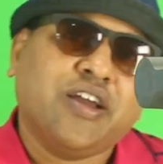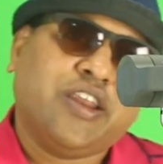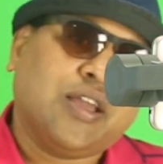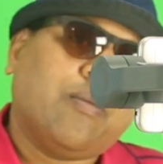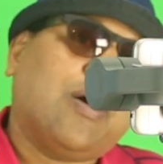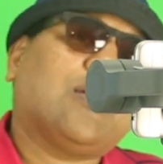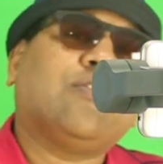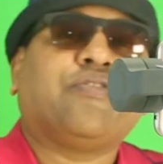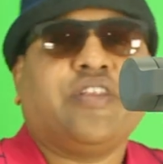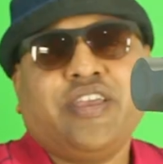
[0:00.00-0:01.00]
நீங்கள்
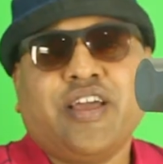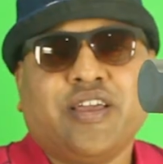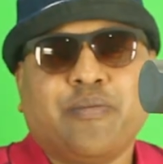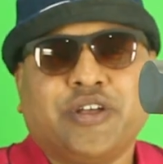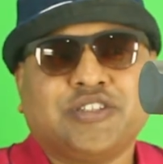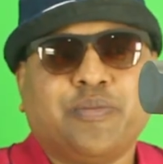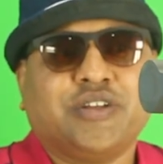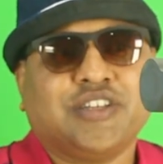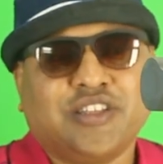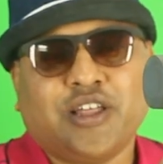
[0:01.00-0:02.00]
பாட்னு ஃப்ரீயாக நீங்கள் பேச
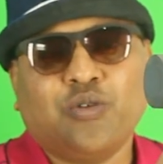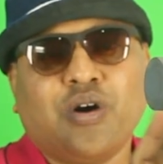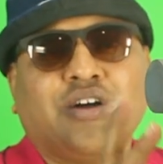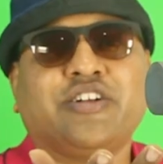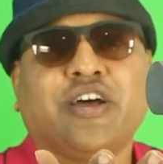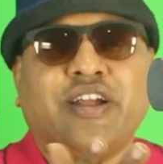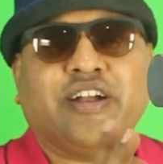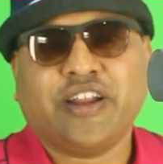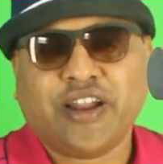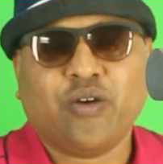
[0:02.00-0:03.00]
பேச அது அதுவாக டேர்ன் ஆகி
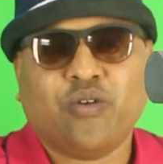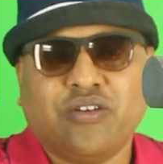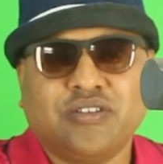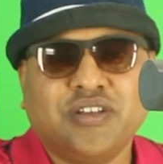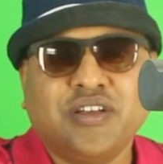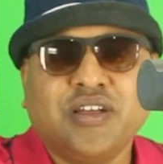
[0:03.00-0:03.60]
டேர்ன் ஆகி உங்களை வந்து